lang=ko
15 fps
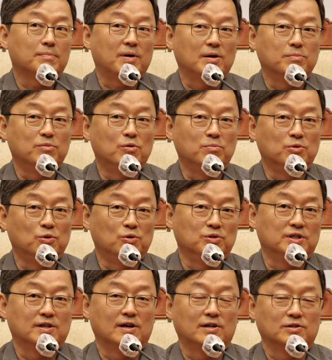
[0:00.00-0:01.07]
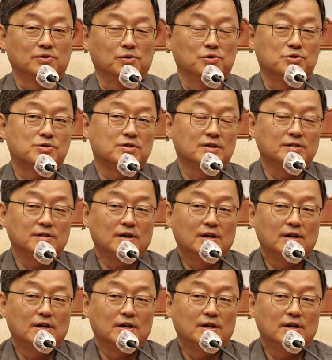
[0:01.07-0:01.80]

방법론이라는 것은